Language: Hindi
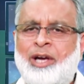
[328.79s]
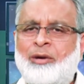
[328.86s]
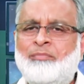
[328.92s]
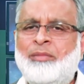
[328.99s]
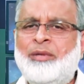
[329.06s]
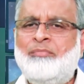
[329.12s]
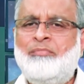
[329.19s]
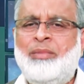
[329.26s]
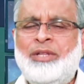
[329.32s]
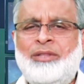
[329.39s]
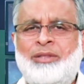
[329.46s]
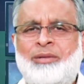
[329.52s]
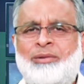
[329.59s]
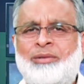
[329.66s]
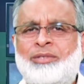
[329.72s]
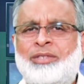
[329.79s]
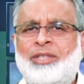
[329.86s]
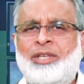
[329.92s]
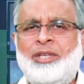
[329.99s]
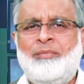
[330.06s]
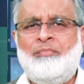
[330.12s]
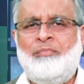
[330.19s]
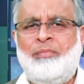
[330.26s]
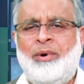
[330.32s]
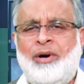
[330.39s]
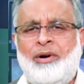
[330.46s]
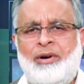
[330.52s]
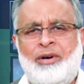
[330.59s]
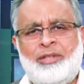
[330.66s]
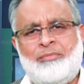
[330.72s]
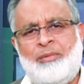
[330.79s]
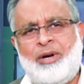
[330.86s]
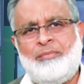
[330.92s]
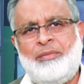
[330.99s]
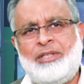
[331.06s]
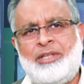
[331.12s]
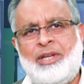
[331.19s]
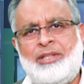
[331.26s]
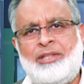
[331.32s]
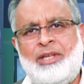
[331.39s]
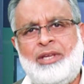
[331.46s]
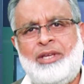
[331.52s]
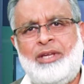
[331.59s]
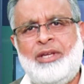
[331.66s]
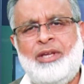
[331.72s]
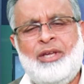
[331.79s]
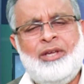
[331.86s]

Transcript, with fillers: अपने बंदों से बहुत मोहब्बत करता है